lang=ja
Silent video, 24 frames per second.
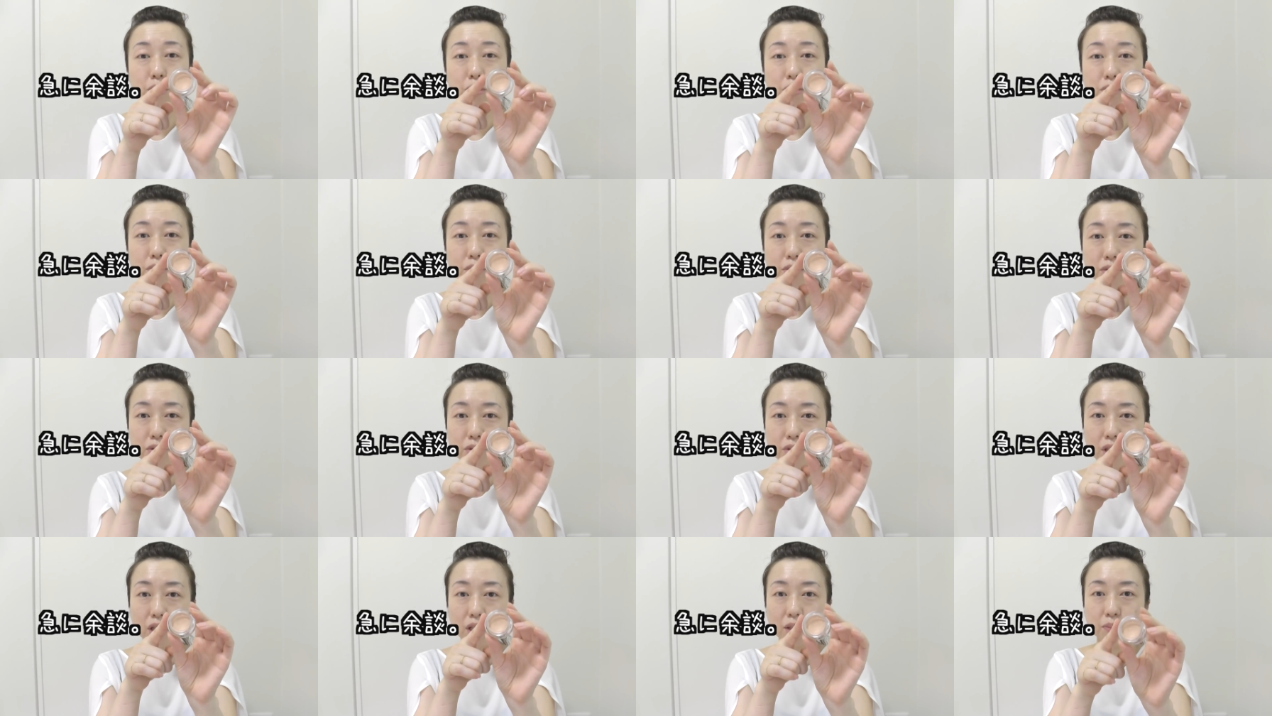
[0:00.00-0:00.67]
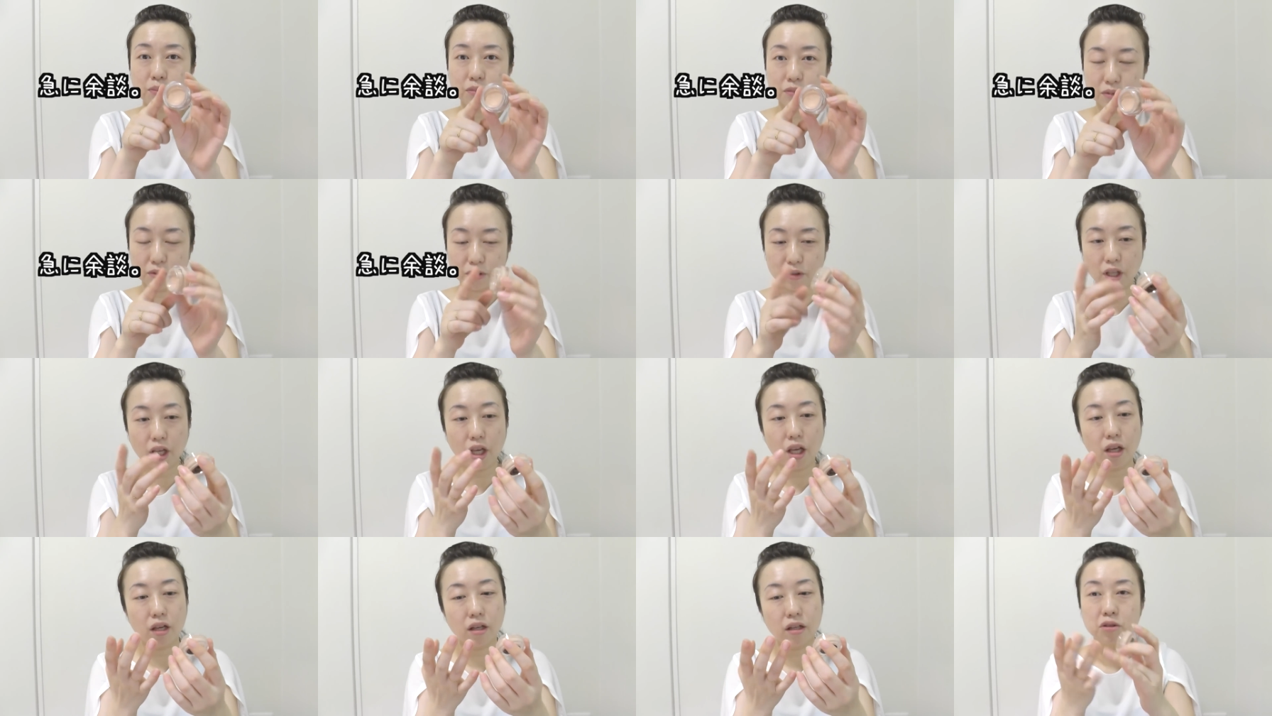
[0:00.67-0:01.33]
ポートルタイプっ
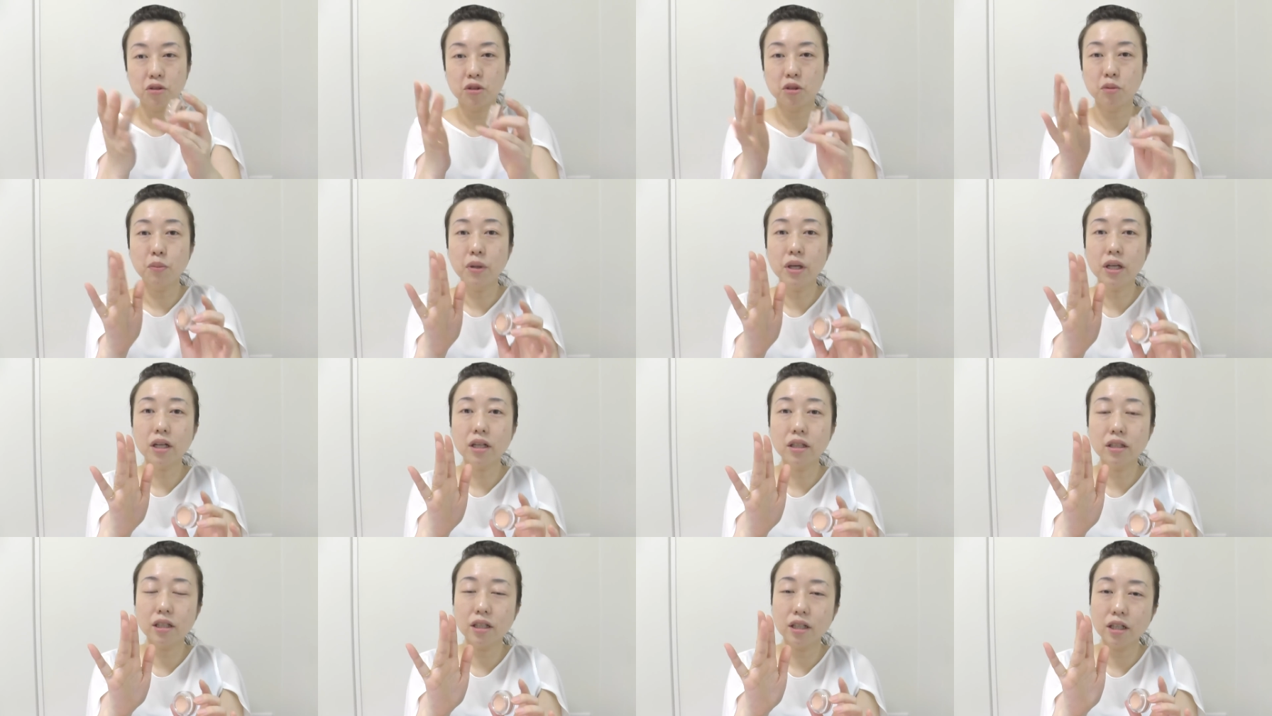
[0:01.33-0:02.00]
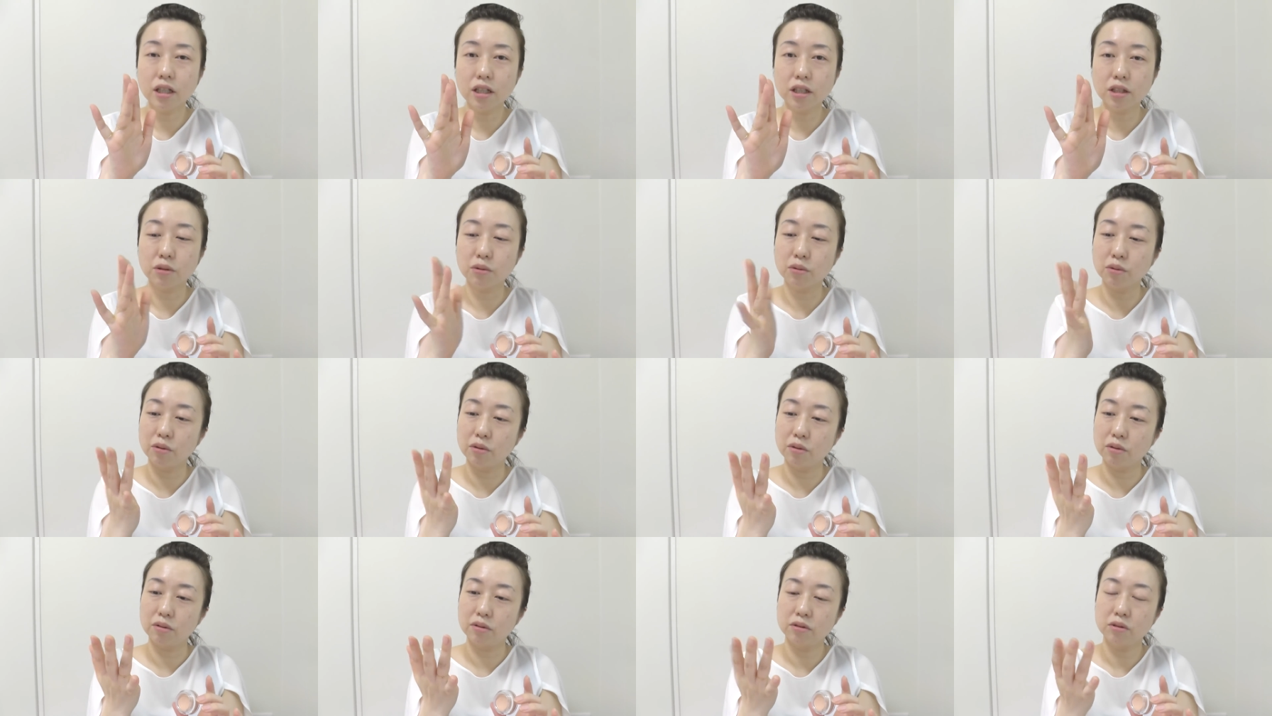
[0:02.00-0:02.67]
て爪が長い
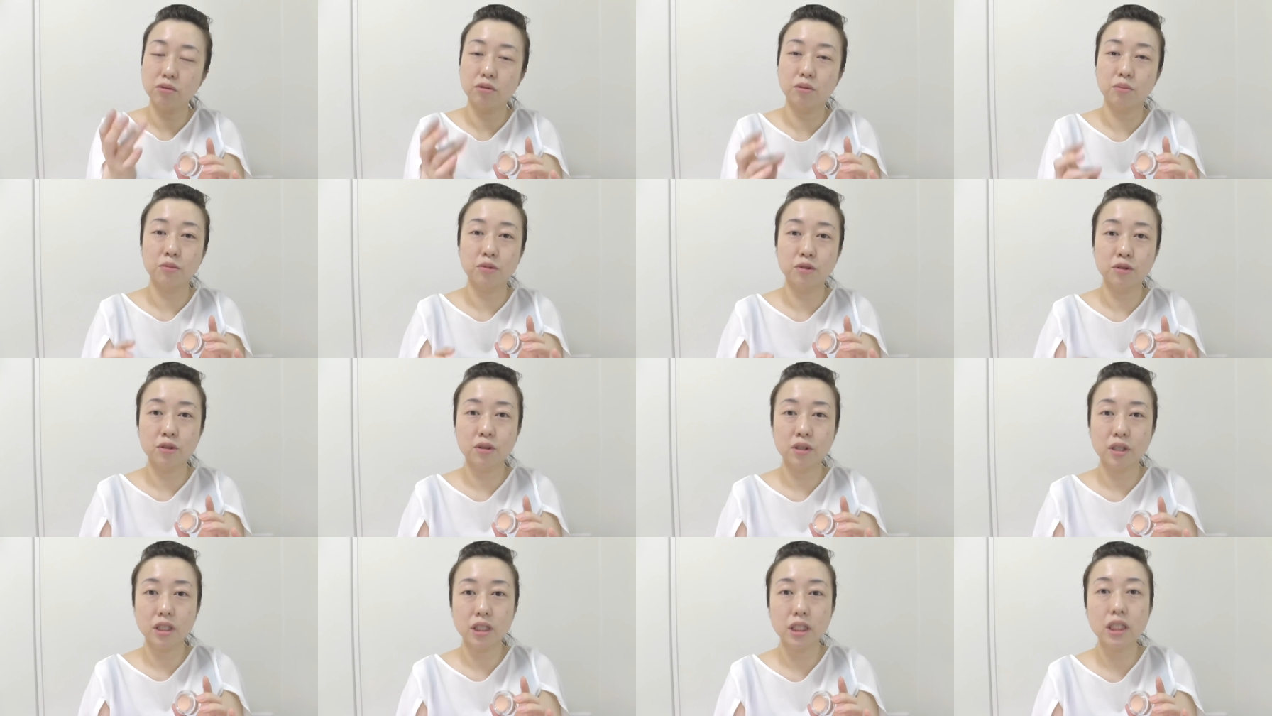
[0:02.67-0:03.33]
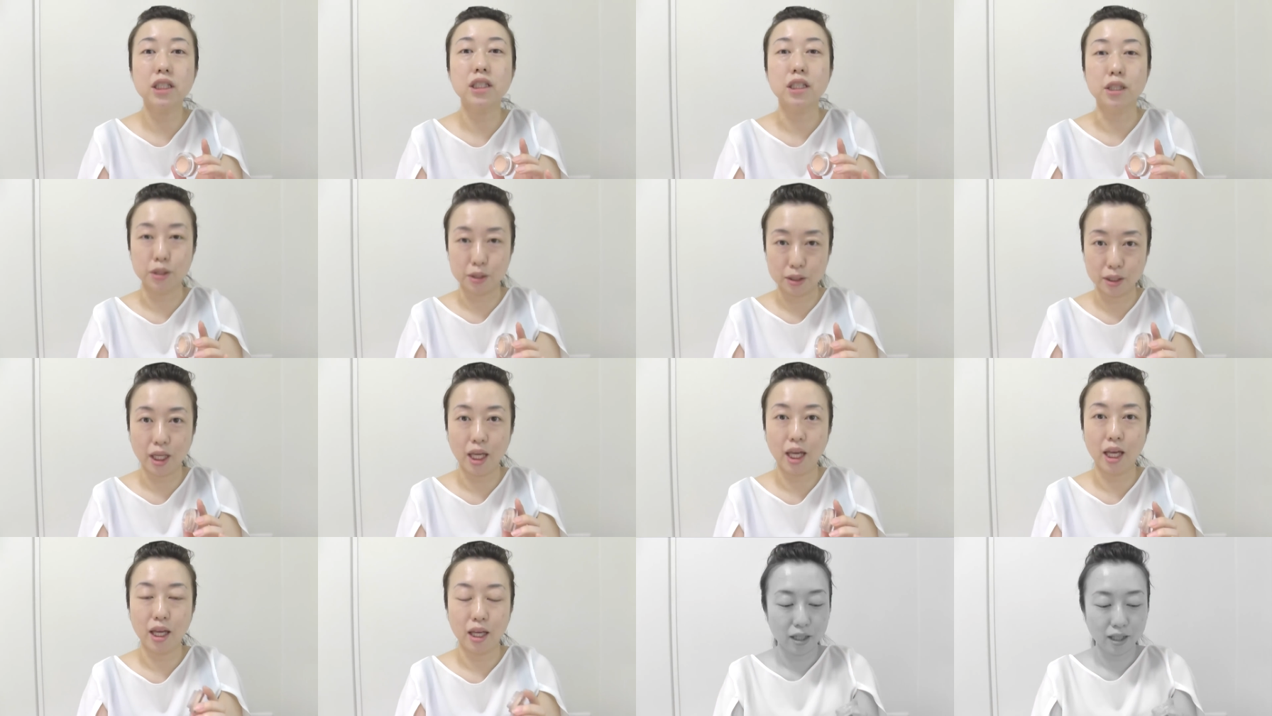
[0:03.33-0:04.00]
とちょっと難しいです
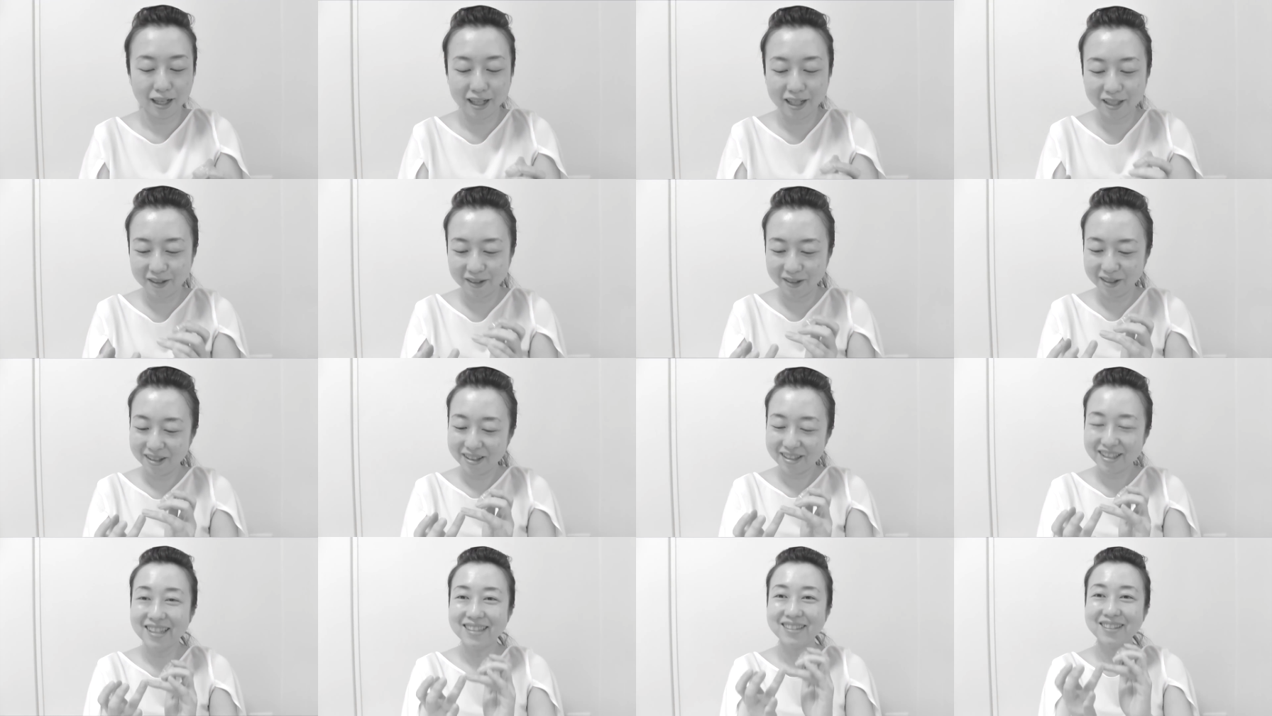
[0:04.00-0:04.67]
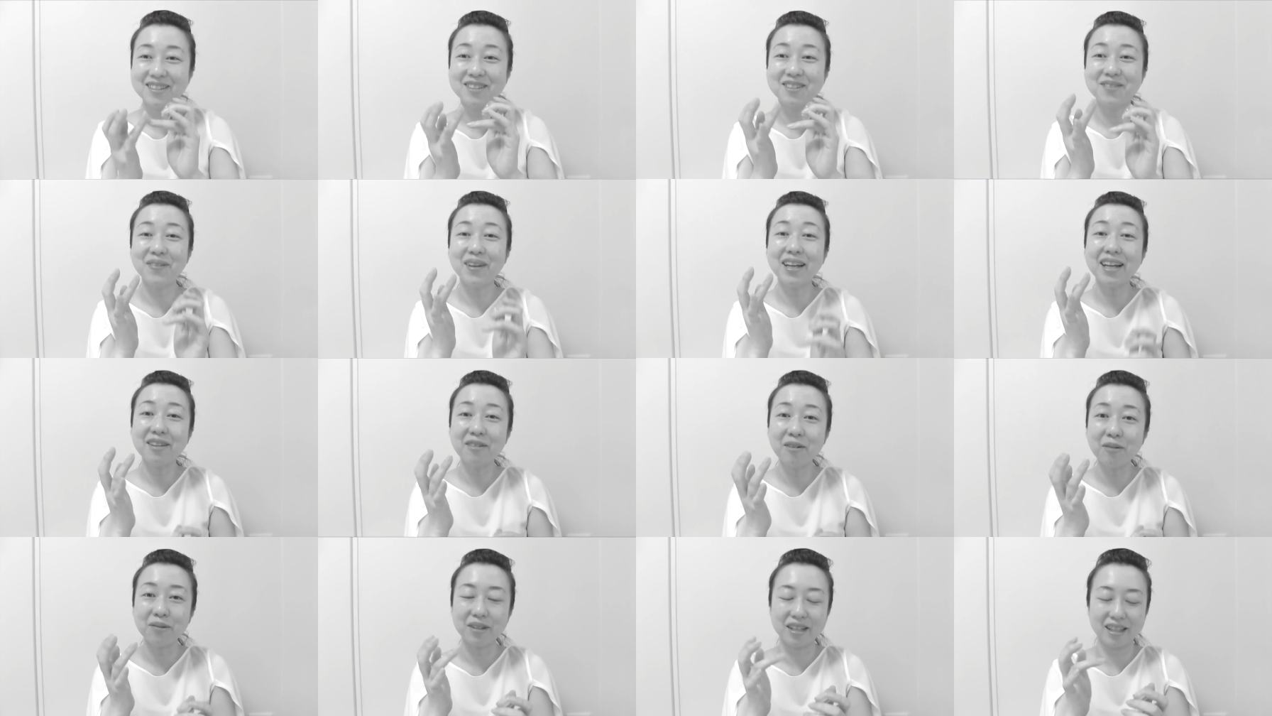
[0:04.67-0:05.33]
ねあのちょっと爪
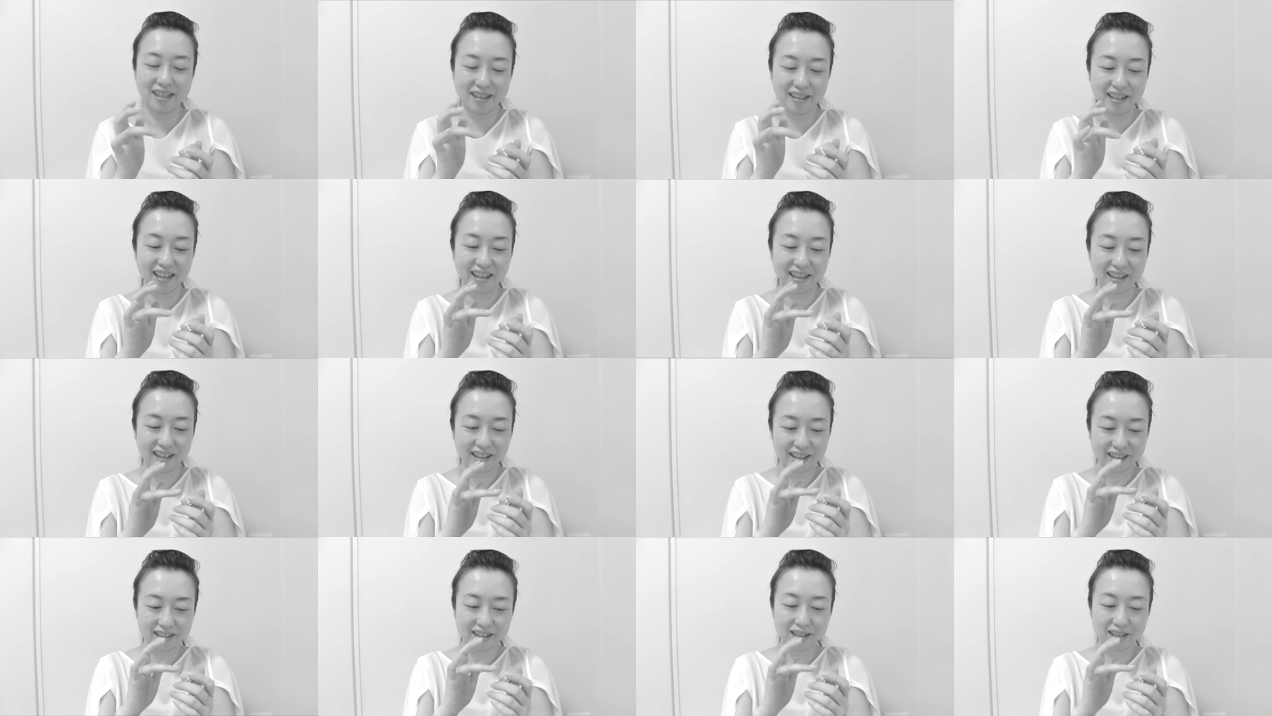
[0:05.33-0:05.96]
が伸びてきて